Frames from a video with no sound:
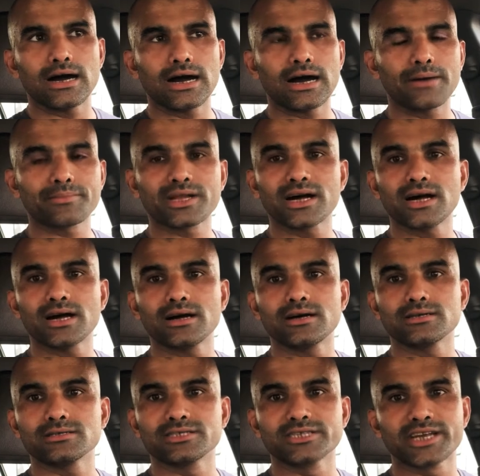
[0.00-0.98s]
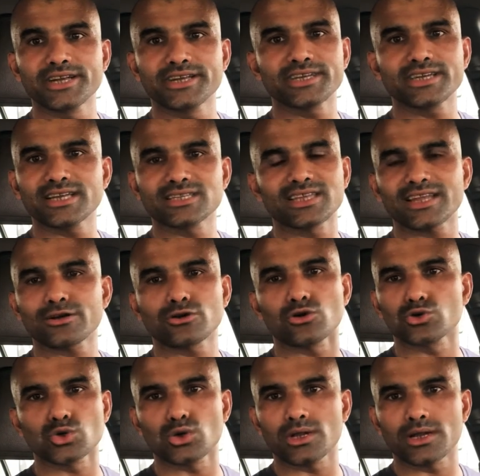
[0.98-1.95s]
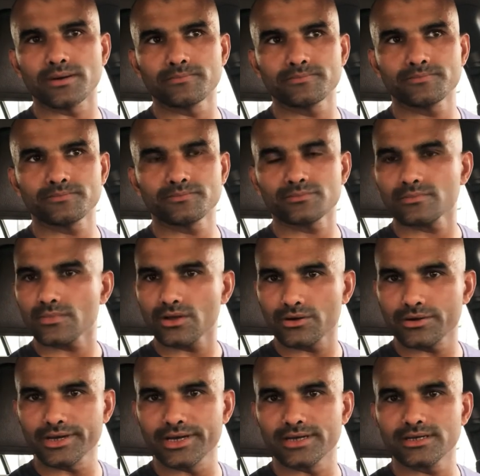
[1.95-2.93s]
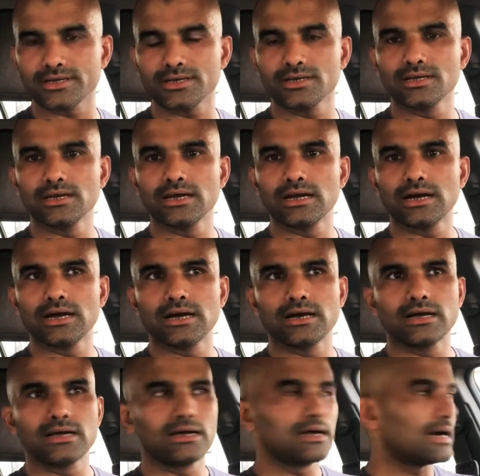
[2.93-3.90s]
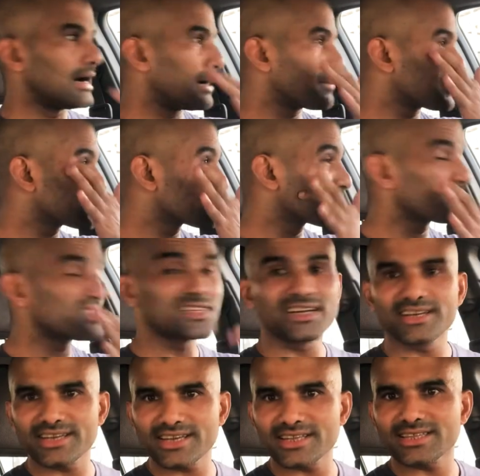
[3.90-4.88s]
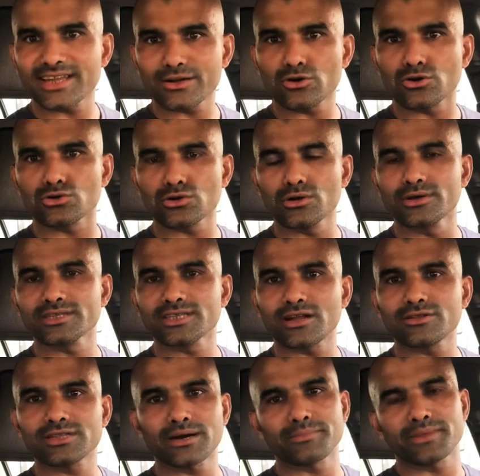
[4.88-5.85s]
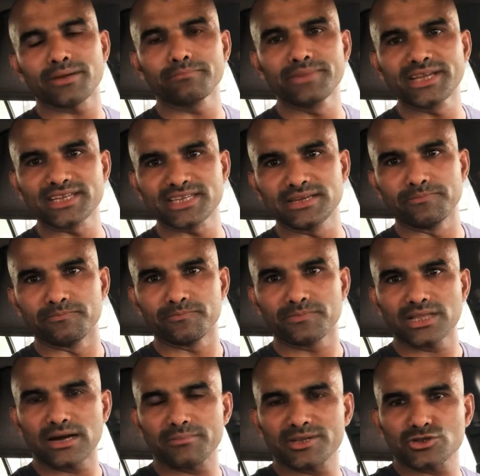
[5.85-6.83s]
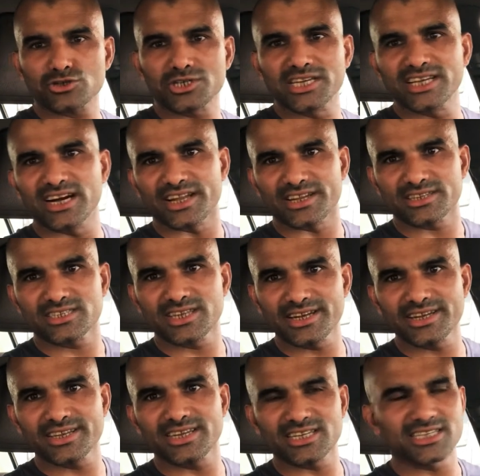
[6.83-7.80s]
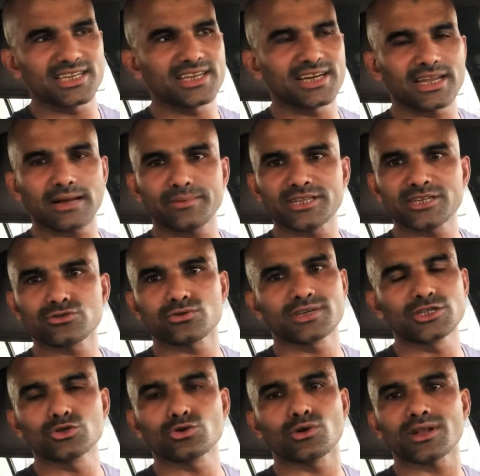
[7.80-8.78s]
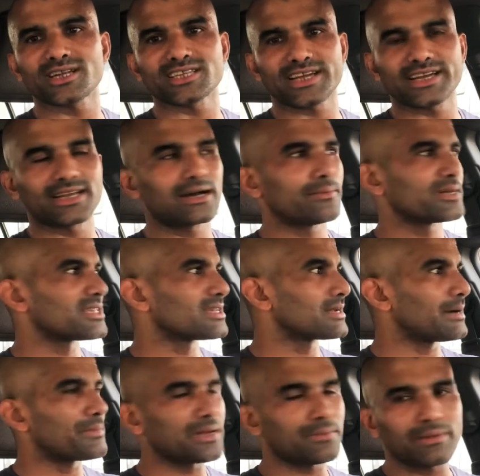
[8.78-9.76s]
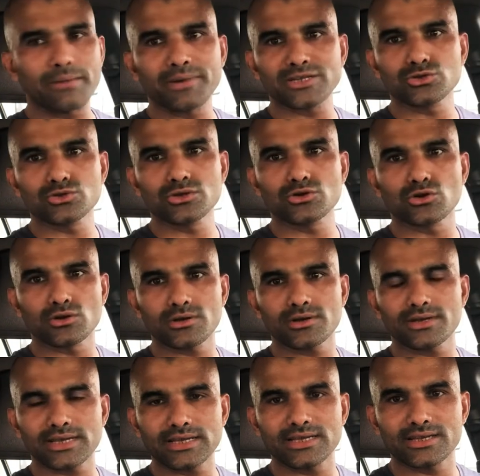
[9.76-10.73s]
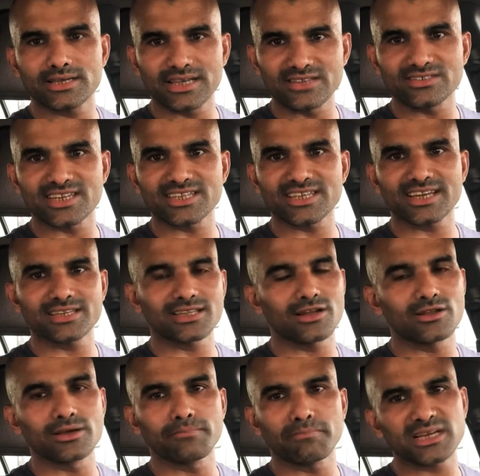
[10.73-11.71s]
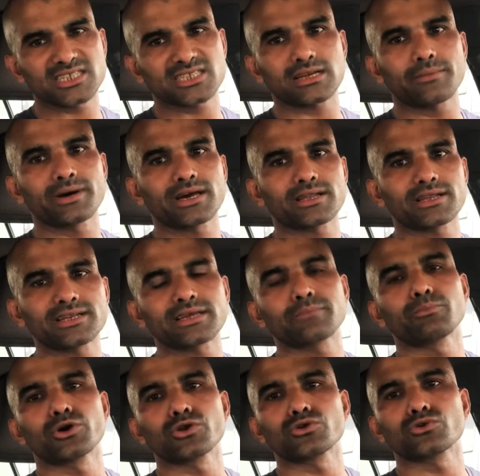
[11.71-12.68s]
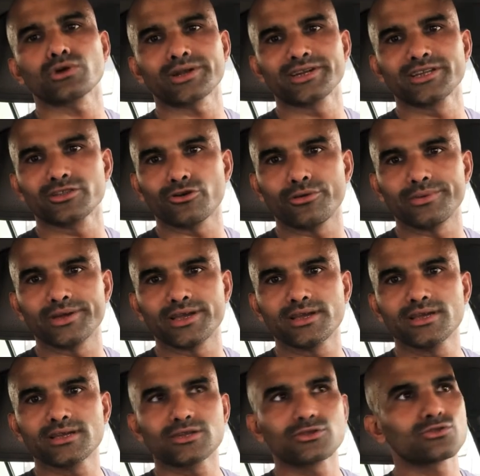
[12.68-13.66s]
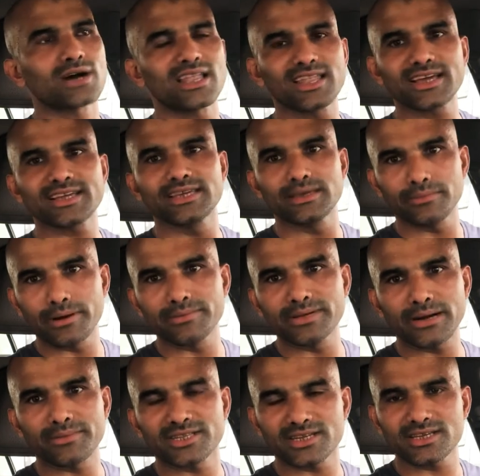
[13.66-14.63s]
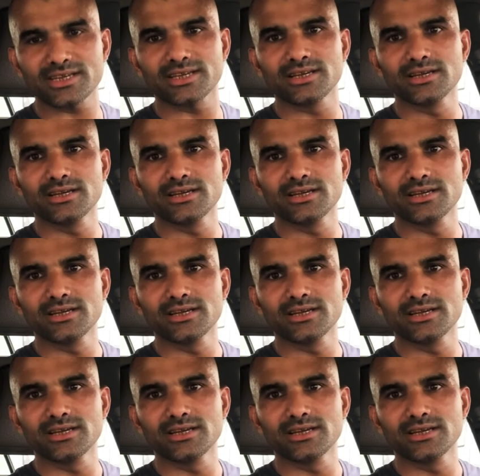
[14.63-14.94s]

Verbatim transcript: আমরা জেনেটিকের দ্বারা কন্ট্রোল না ওকে আমরা যদি জেনেটিকের দ্বারা কন্ট্রোল হই তাহলে তো আমরা বিকটিম আমরা তো শিকার জেনেটিকের শিকার আমাদের তো কিছু করার থাকে না আমাদের আমার বাবার যদি ক্যান্সার থাকে তাহলে মাস্ট আমার এটা বরণ করে নিতে হবে কিন্তু আল্লাহ কি এভাবে আমাদেরকে